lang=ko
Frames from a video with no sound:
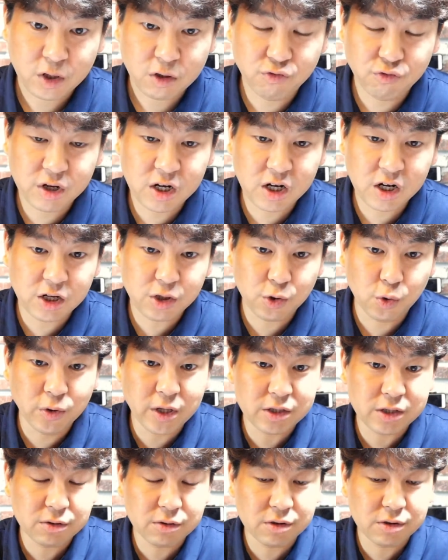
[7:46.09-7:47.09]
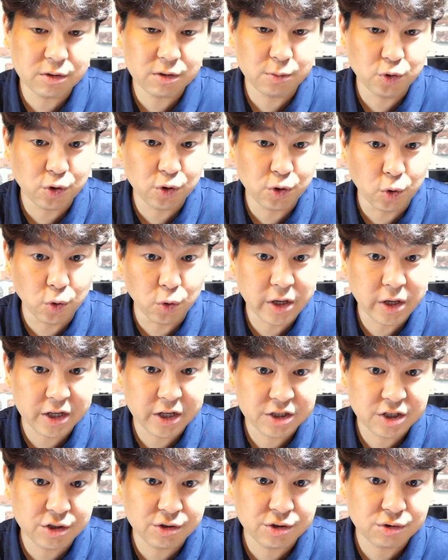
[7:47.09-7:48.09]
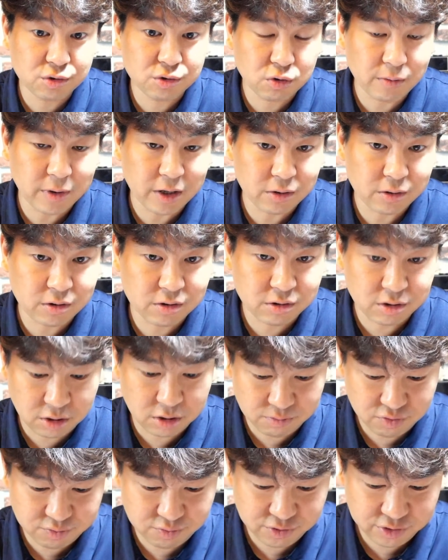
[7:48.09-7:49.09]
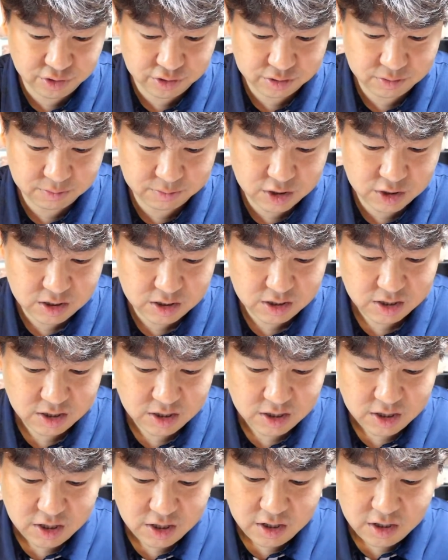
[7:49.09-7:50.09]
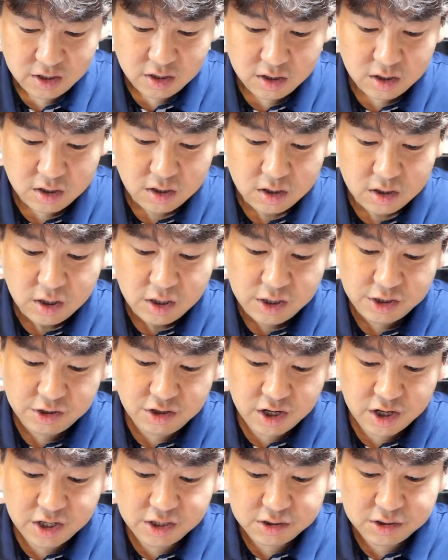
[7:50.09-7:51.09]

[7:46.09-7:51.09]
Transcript: 우리가 요나서에서 보는 요나의 실수도 바로 그런 부분이었습니다. 이들에게